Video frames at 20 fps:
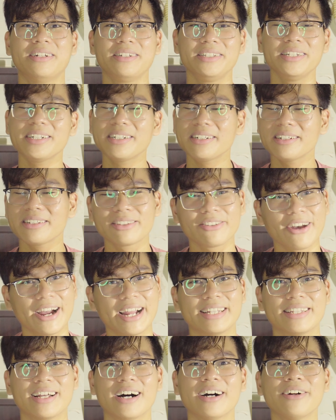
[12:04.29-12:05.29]
nó nhức
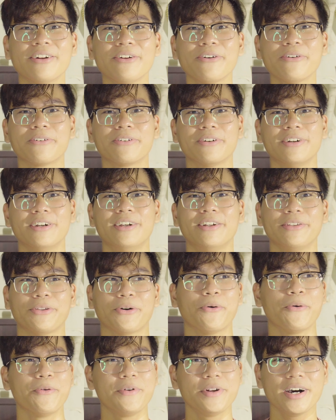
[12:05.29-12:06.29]
toàn thân luôn.
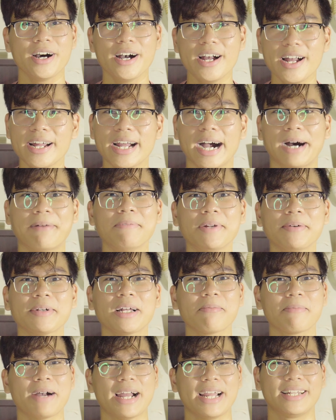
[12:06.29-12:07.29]
Trời ơi nó ê ẩm lắm
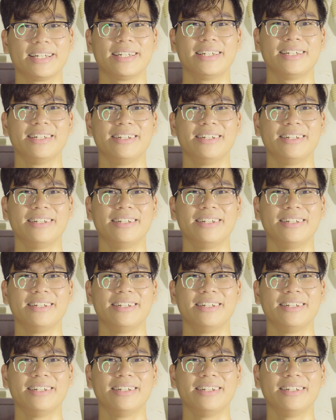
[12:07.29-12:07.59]
các bạn.